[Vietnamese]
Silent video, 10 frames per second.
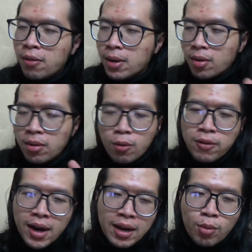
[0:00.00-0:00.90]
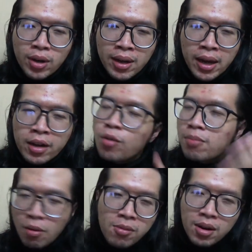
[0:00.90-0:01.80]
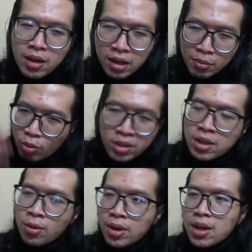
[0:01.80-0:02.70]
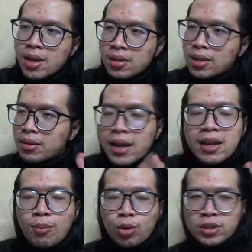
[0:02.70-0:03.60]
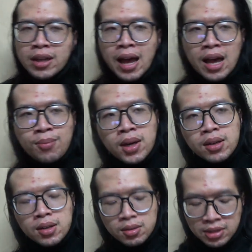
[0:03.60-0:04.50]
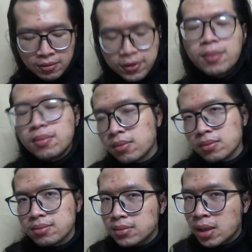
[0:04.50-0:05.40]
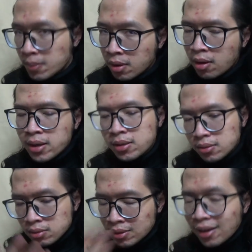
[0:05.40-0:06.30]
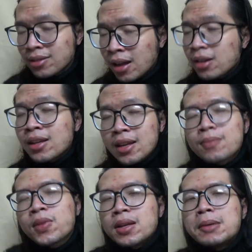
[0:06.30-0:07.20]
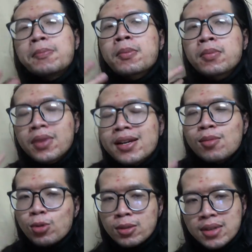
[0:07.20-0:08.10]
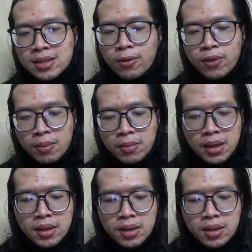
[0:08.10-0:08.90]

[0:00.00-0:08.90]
và nó không phải là một cái không bóng hoặc là bóng nhiều thì đây là một cái mà sản phẩm để mà nói thẳng thắn ra thì đây là một trong những cái sản phẩm mà